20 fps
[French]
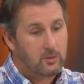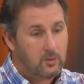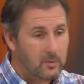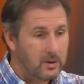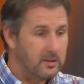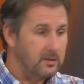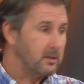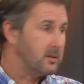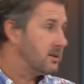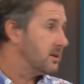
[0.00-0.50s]
du
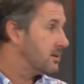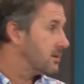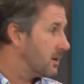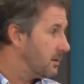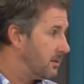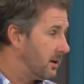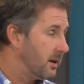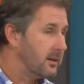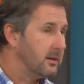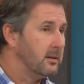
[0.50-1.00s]
Mazda 6,
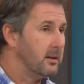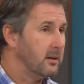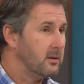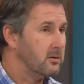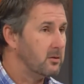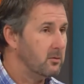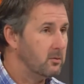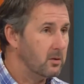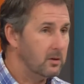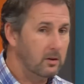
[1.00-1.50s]
embarqué dans
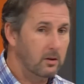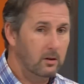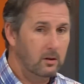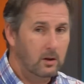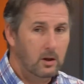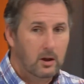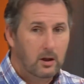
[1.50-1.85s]
celui-là,